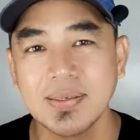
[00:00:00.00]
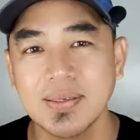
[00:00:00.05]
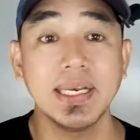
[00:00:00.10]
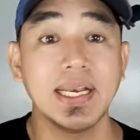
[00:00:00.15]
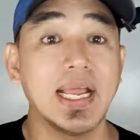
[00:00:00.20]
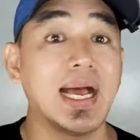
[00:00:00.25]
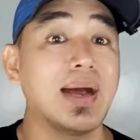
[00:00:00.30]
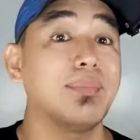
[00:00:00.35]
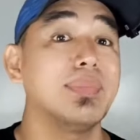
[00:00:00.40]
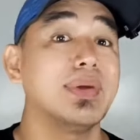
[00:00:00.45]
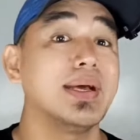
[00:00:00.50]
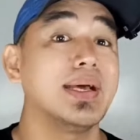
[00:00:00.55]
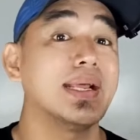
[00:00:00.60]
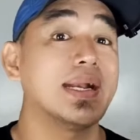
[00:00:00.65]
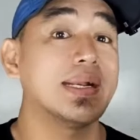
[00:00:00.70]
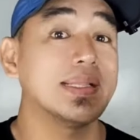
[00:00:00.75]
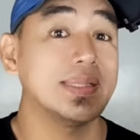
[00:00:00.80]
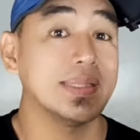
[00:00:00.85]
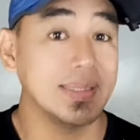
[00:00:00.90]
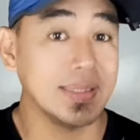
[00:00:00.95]

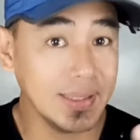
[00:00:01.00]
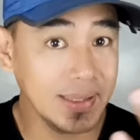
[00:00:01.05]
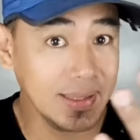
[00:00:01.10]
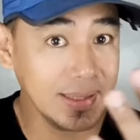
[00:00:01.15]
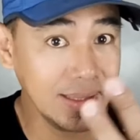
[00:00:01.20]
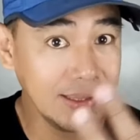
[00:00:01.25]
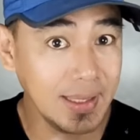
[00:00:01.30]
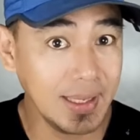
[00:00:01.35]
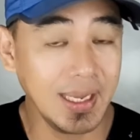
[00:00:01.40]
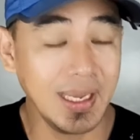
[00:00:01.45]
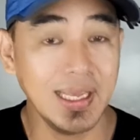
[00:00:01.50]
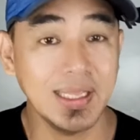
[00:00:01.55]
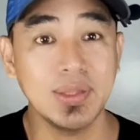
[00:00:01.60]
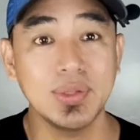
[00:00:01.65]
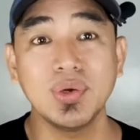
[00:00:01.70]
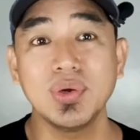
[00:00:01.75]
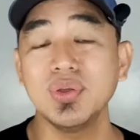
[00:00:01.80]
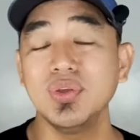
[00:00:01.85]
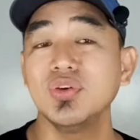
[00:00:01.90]
number three, ito,